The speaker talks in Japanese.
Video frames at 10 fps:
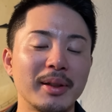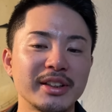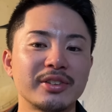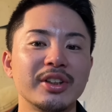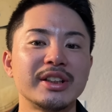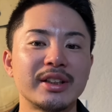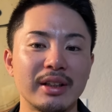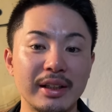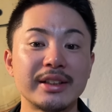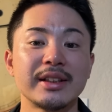マジック
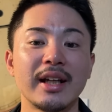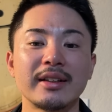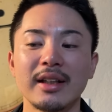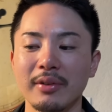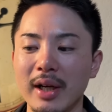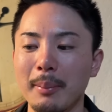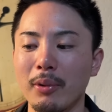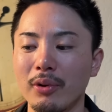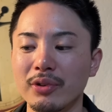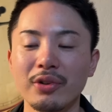1, 1であったりとか、
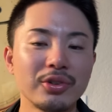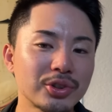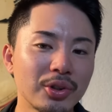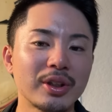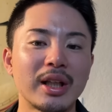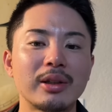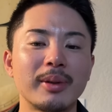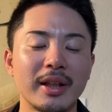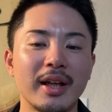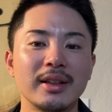もう本当優勝ってなる
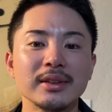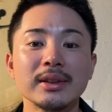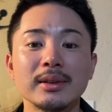まで、